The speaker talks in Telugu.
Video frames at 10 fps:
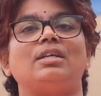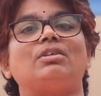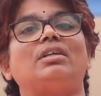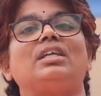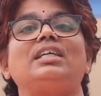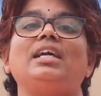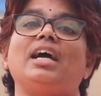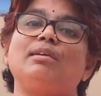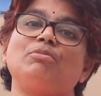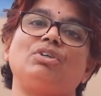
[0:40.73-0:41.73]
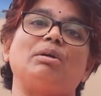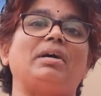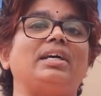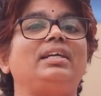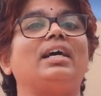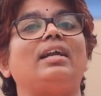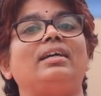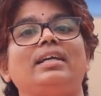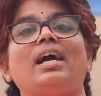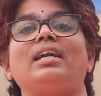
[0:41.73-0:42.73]
సో అందుకే ధ్యానం కూడా
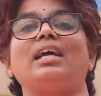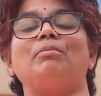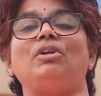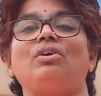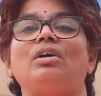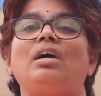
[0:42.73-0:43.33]
మానేయాలండి ఆ టైంలో